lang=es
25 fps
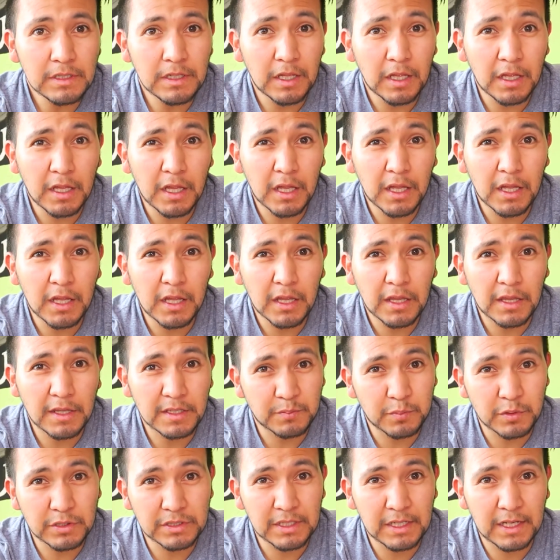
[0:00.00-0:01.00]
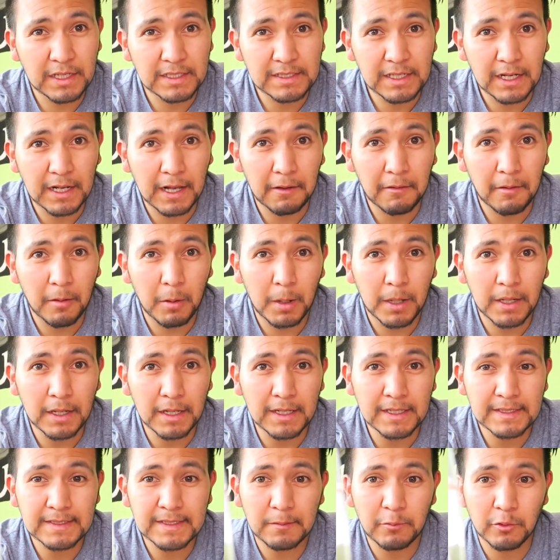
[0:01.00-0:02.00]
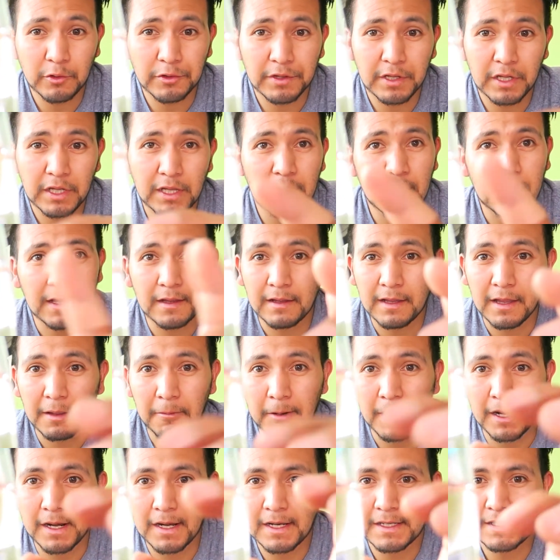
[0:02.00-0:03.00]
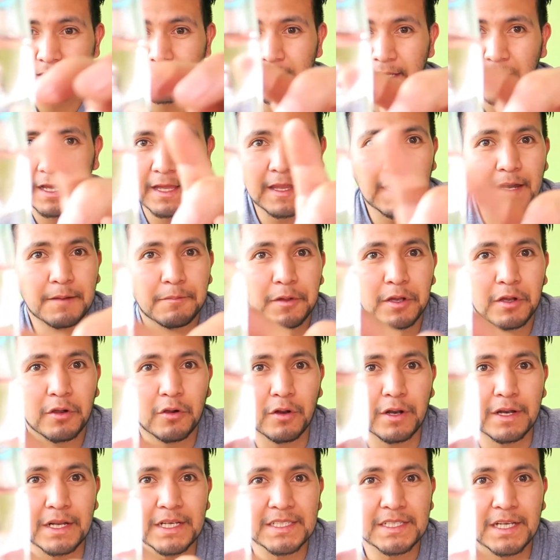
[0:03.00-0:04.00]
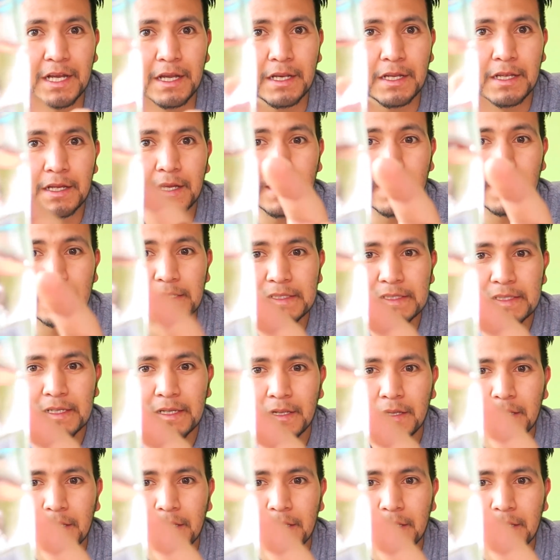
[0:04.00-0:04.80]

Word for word: Eh, después de que se acababan esta botella, quebrarlas y quedarme con las canicas.